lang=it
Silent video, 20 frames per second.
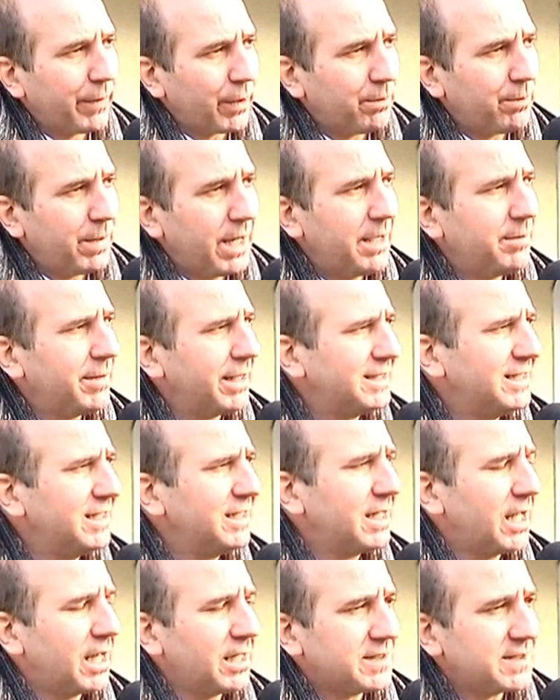problema di
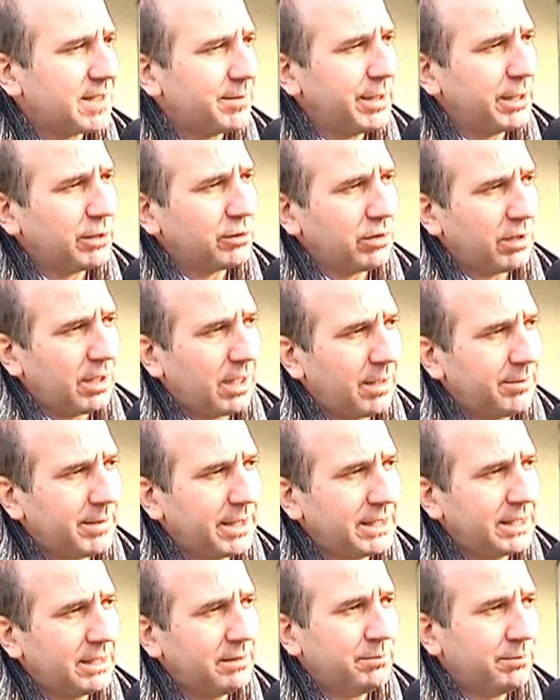innalzamento della
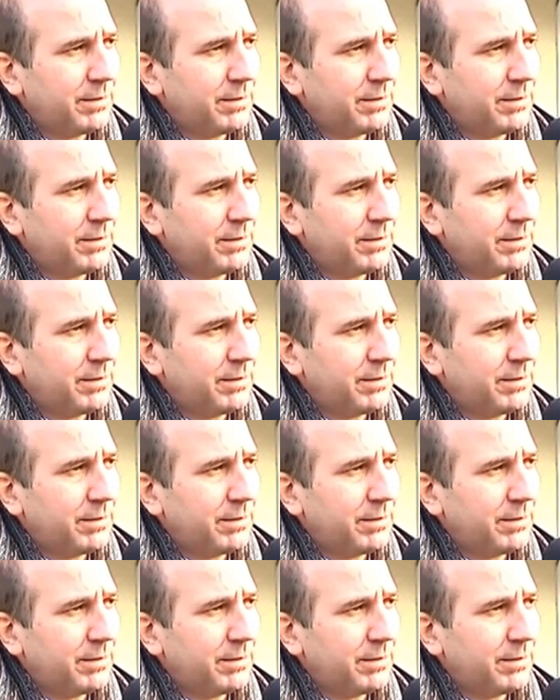mate,